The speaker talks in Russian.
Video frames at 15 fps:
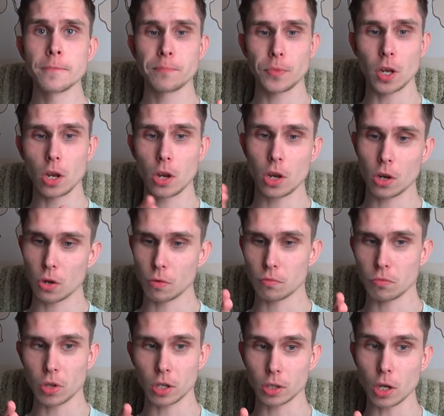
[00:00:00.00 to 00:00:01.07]
И
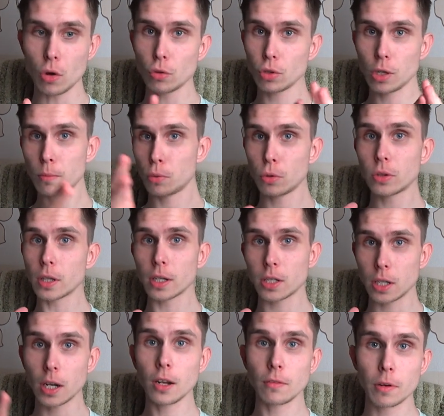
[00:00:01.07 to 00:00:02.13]
тогда он не будет так
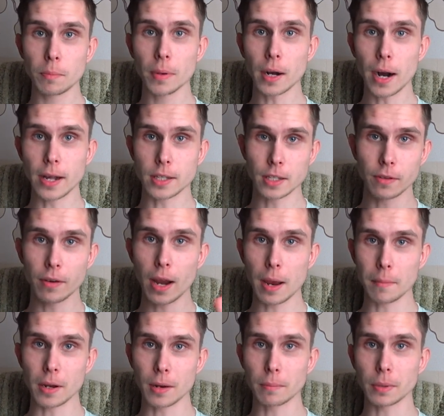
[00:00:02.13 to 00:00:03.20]
сильно выпирать со
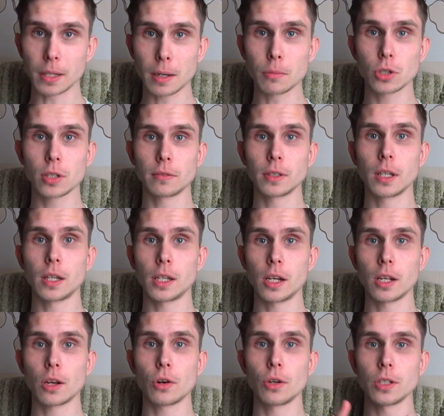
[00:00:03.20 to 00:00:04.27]
временем, потому что вы
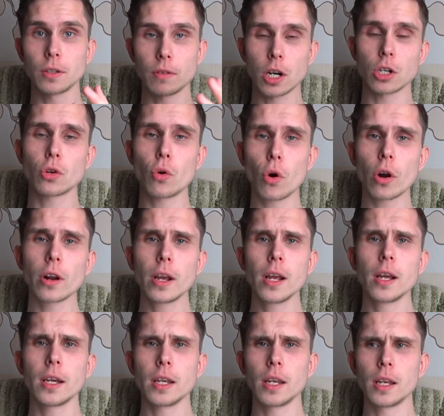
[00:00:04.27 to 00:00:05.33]
натренируете ваш кор,
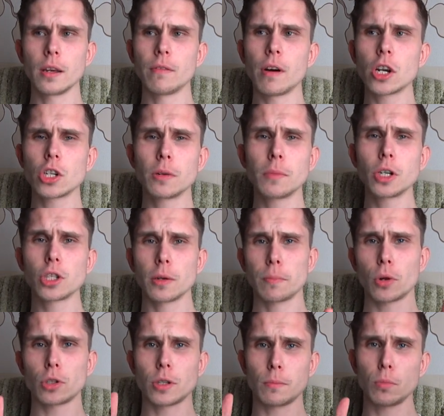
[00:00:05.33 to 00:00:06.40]
и ваши мышцы
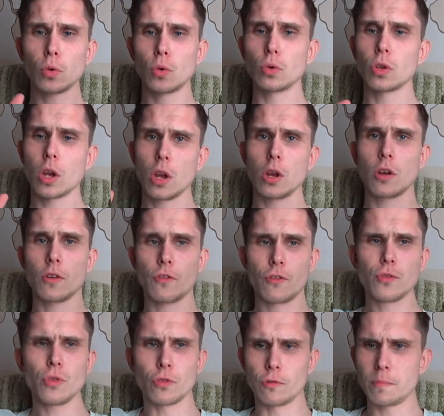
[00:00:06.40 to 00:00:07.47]
просто будут
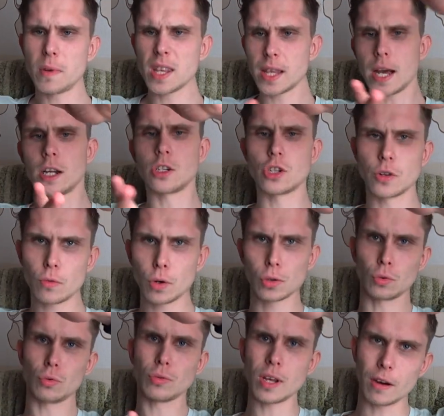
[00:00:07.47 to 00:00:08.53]
ну, вминать
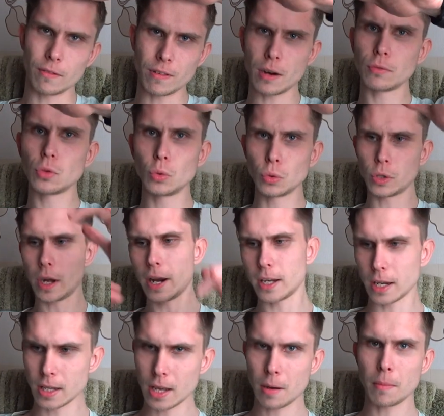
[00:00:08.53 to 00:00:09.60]
живот туда, вовнутрь, а
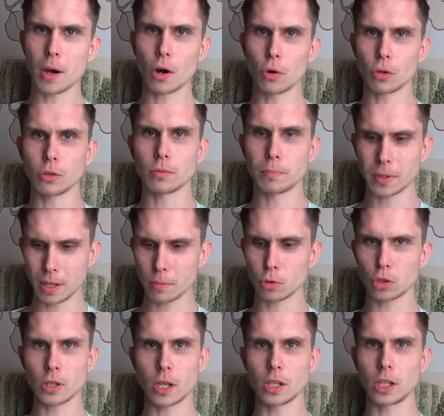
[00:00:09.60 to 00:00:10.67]
не наоборот. Потому
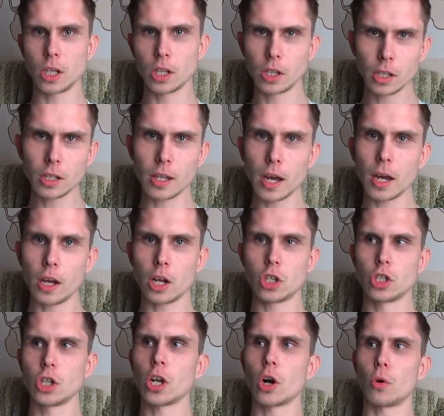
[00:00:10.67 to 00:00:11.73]
что от еды, да, и от
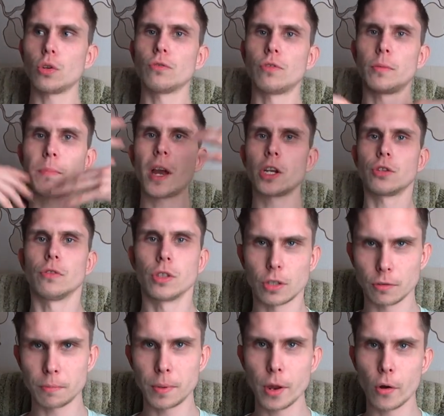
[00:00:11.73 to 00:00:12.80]
жира он выпячивается
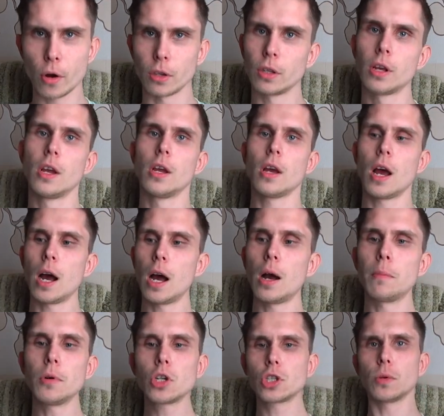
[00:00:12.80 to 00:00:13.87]
вперед. А
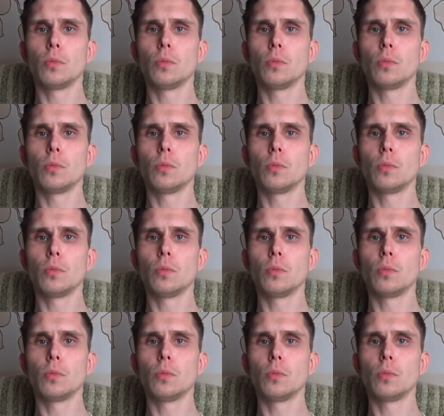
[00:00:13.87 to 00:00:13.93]
мышцы